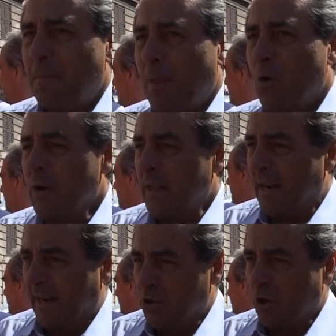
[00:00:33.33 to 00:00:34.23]
una delle
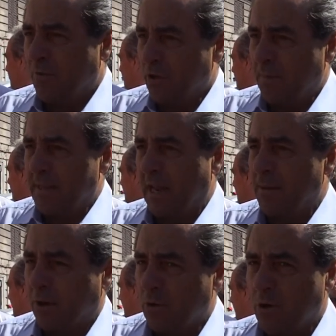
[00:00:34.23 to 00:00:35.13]
ragioni fondamentali
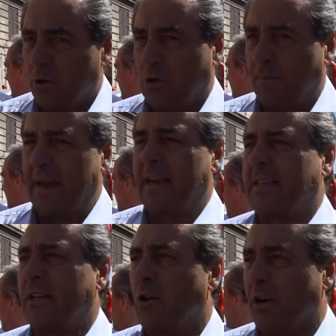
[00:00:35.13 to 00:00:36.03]
per cui il nostro
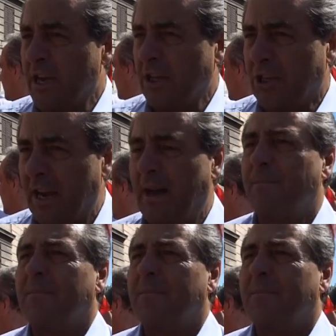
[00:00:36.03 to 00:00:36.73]
Paese non riesce a